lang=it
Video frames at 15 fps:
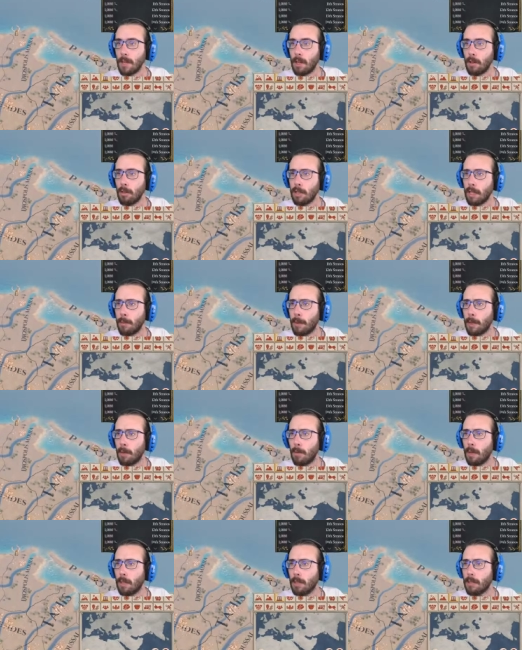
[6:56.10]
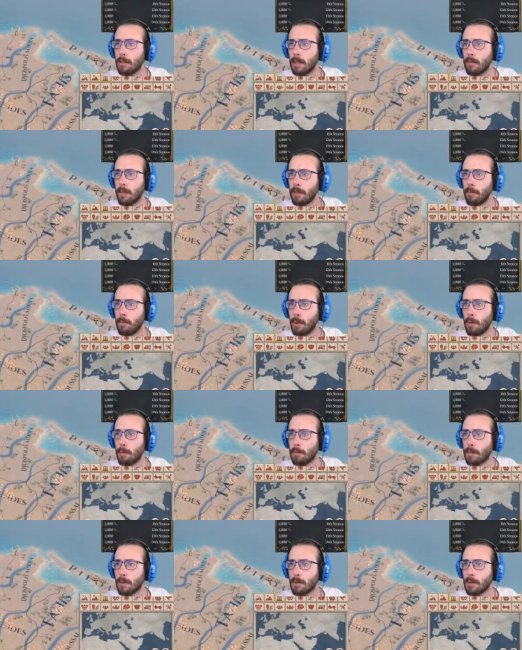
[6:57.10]
Cos'è che abbiamo qua? Starving
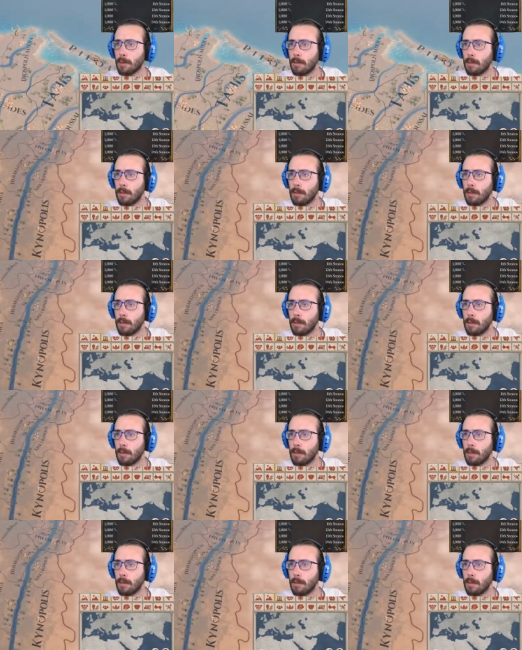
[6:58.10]
Pops.